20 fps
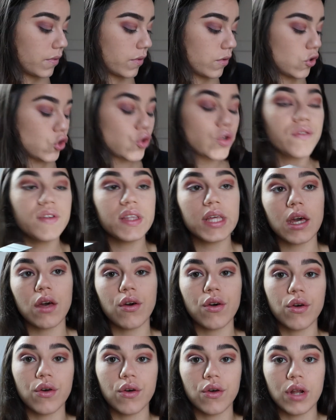Donc je vais venir
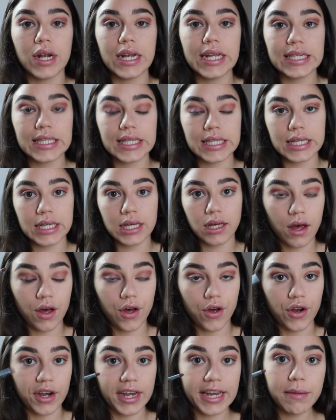euh, laisser
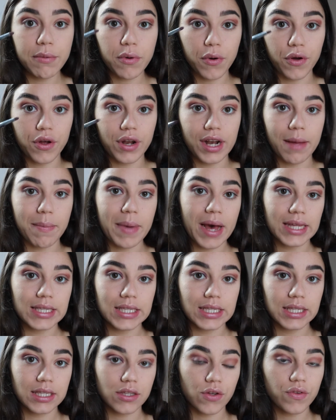euh, libre la
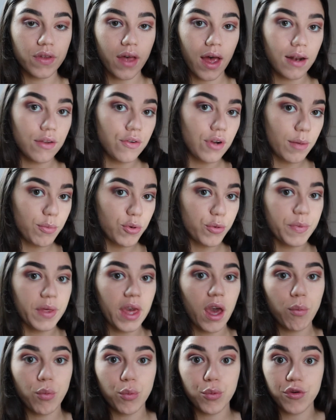partie centrale de la
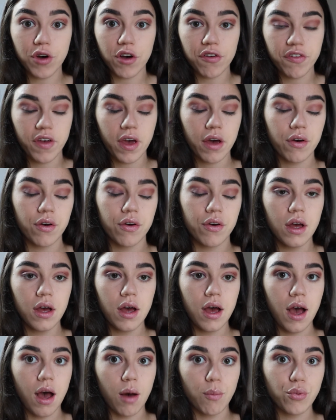paupière pour pouvoir faire euh,
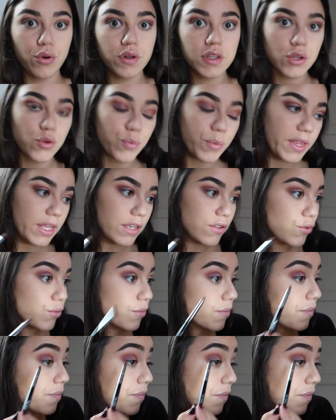un point d'illumination